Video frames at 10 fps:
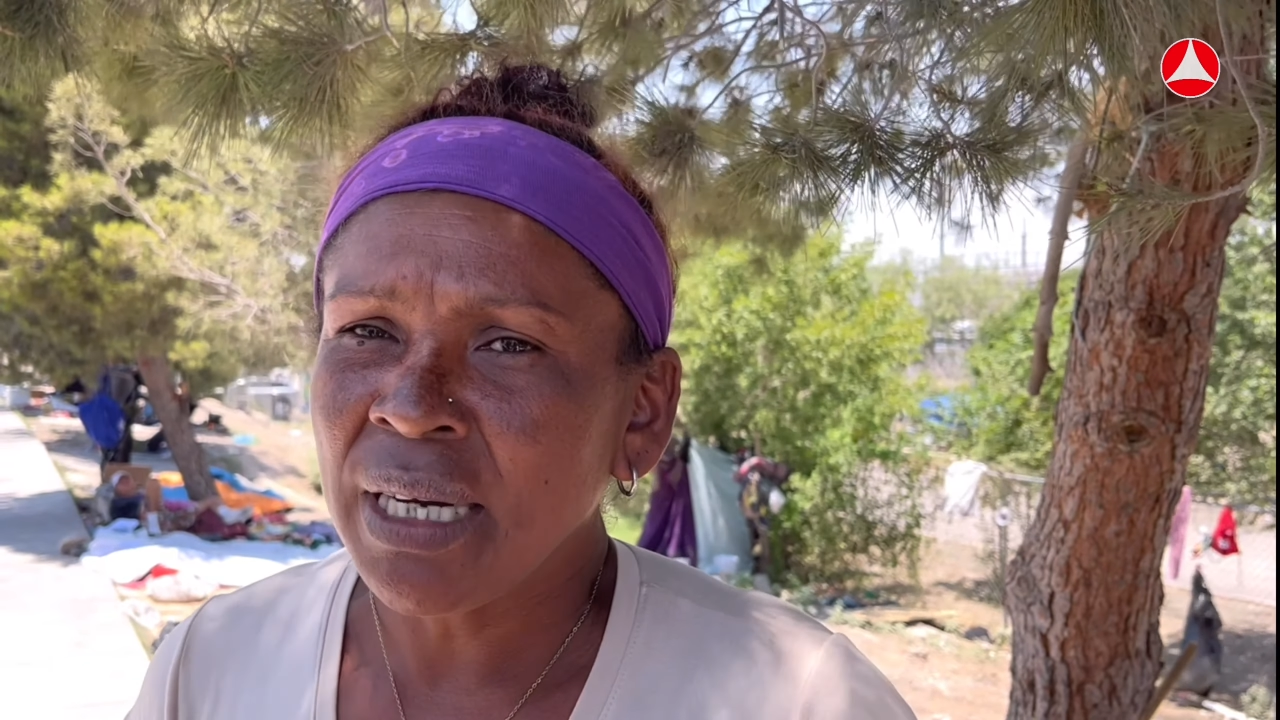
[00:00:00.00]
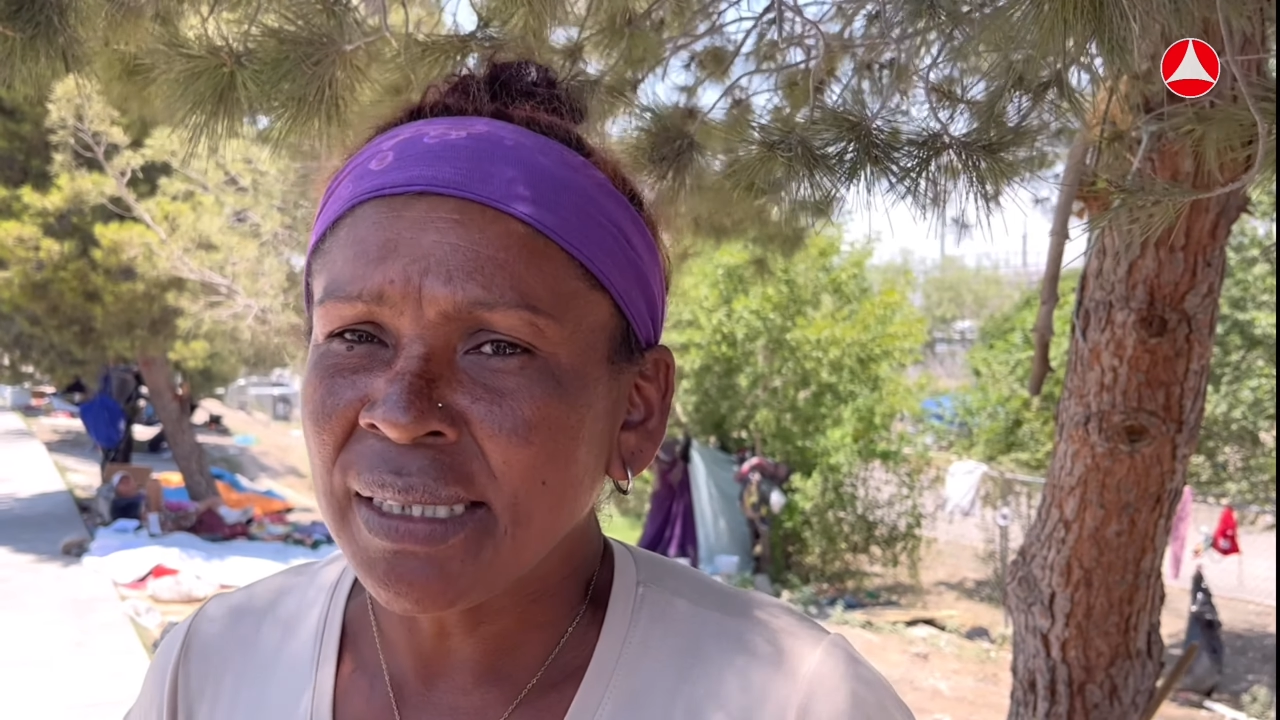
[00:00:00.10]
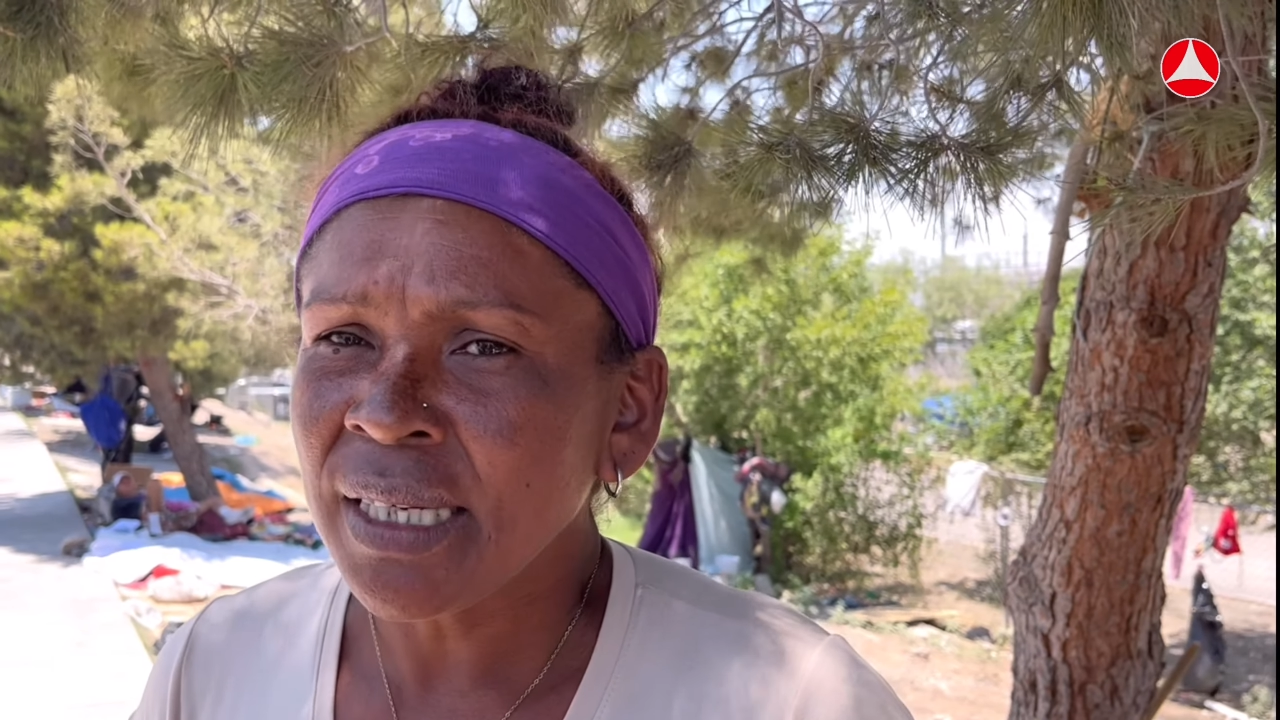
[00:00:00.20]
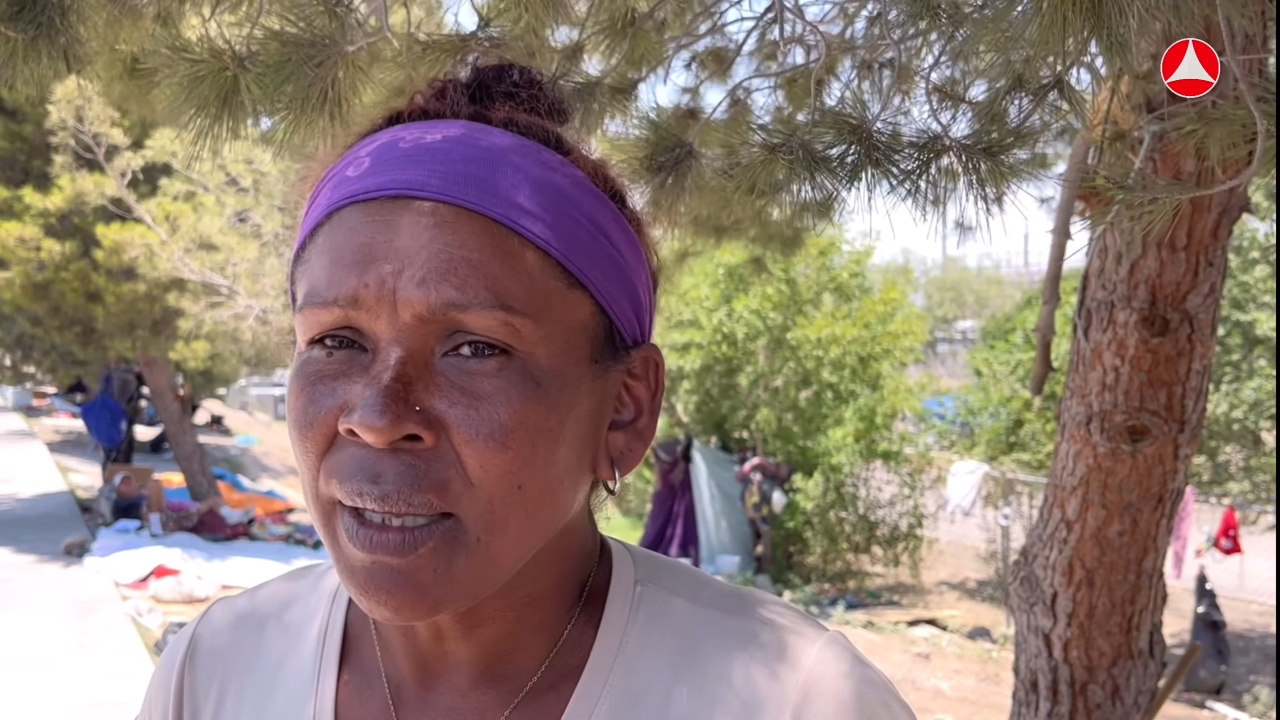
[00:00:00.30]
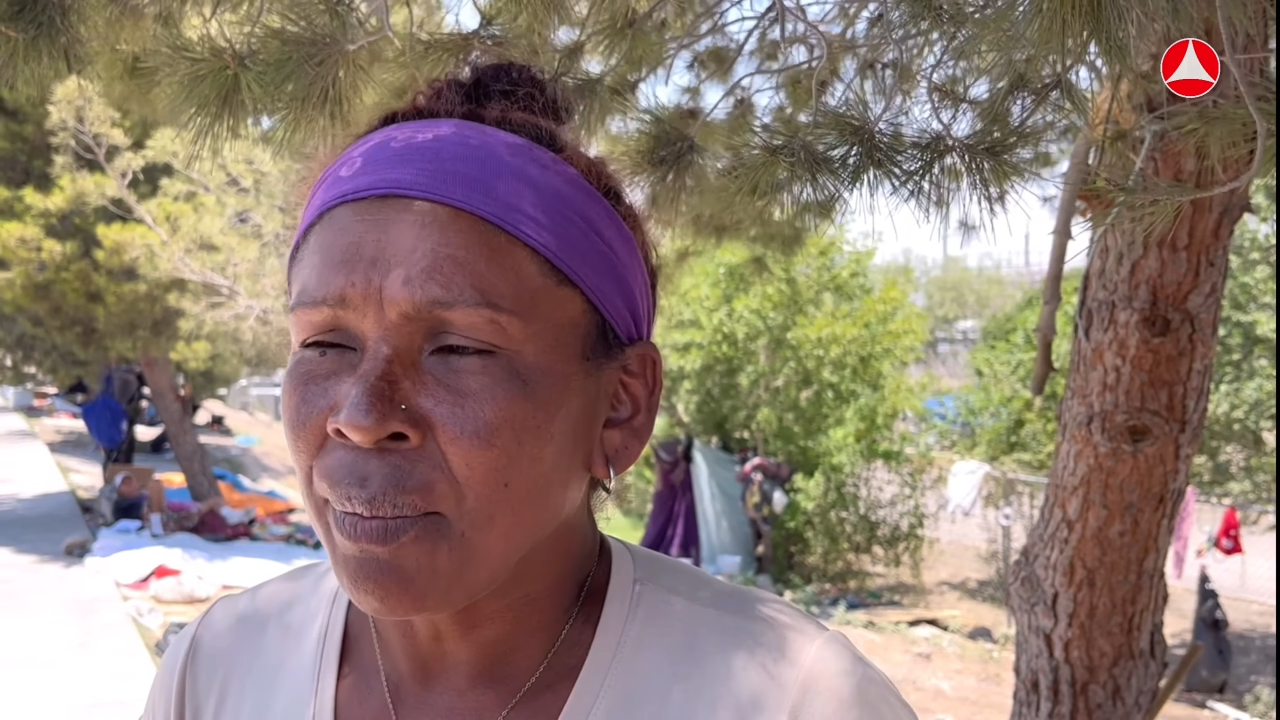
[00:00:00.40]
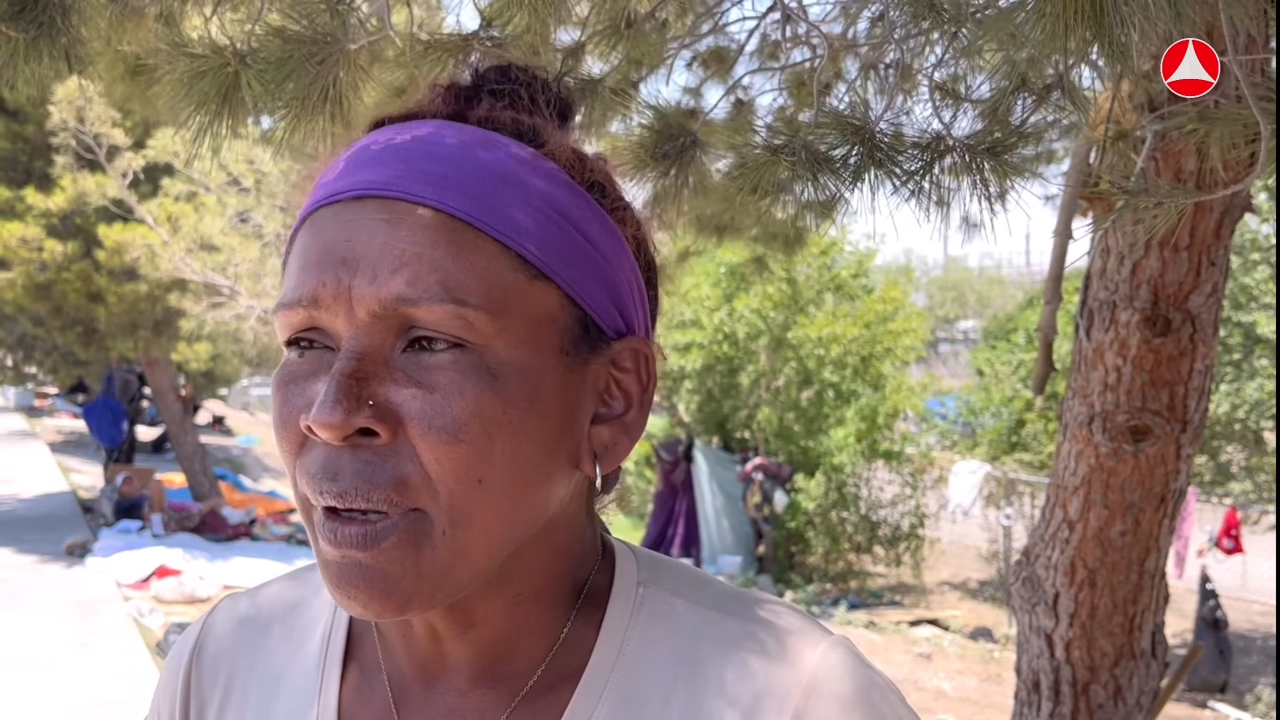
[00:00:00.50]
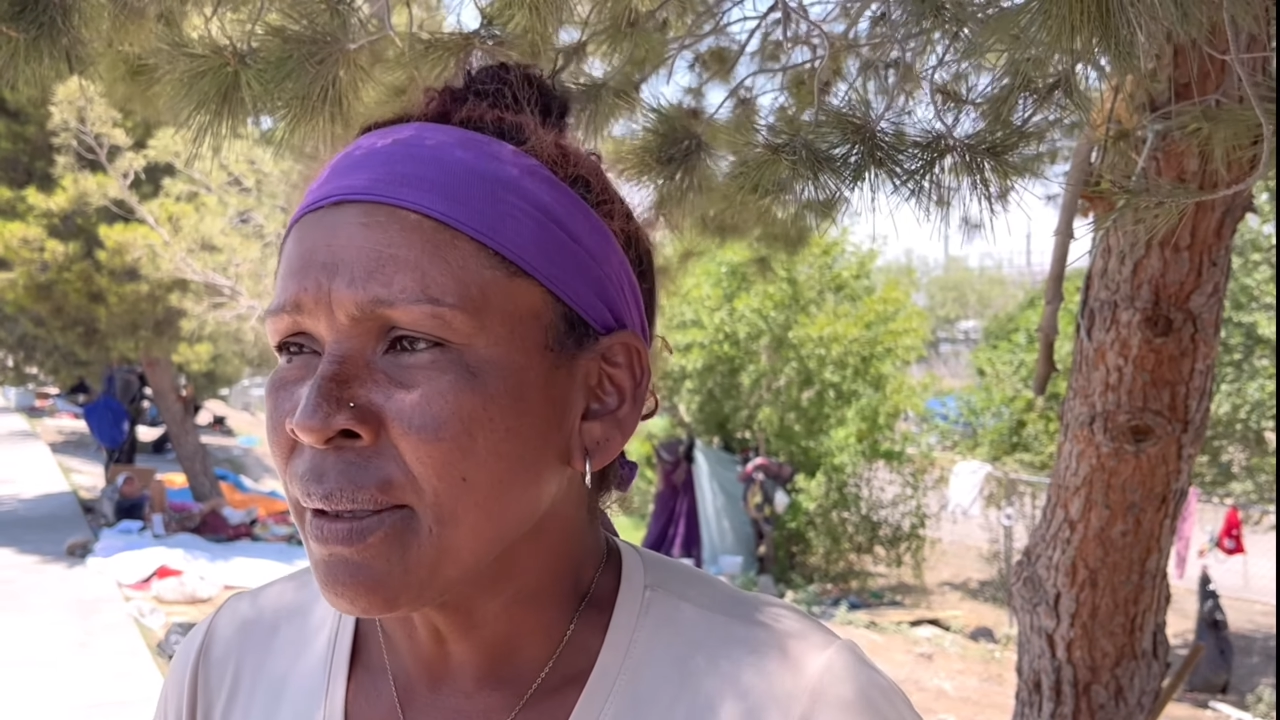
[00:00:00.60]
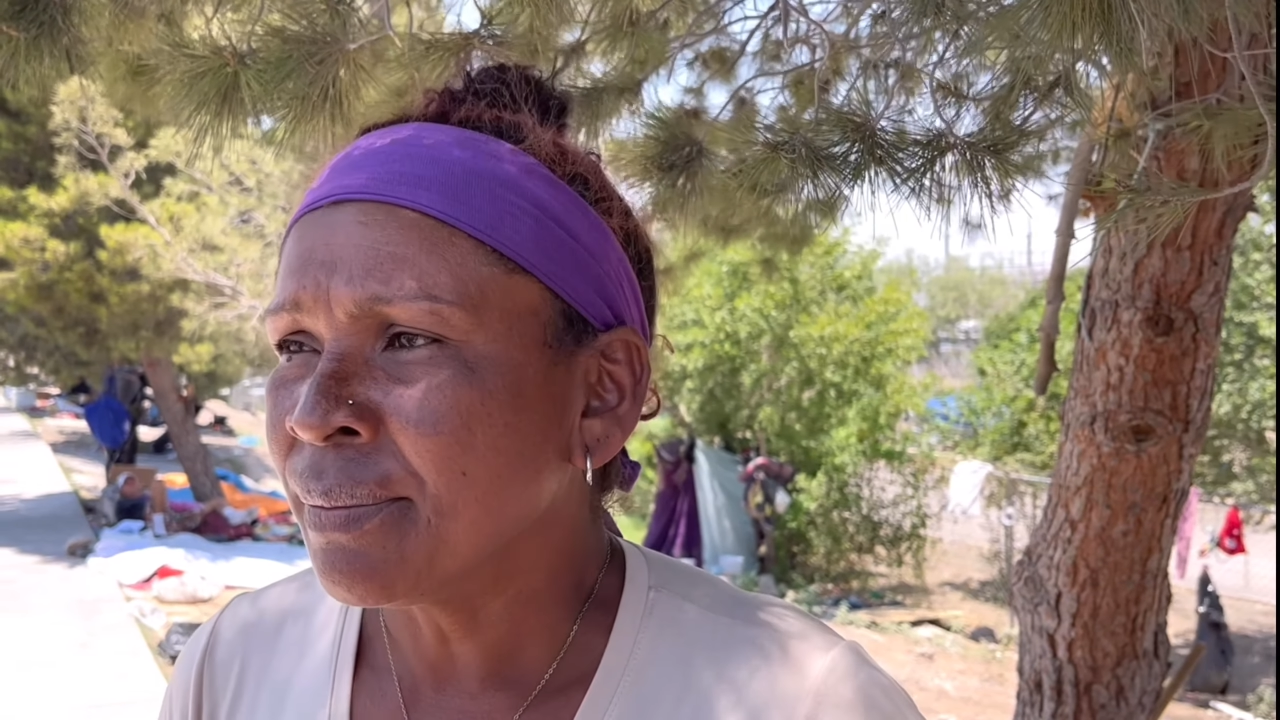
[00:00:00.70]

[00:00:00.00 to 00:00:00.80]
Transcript: la cita pues.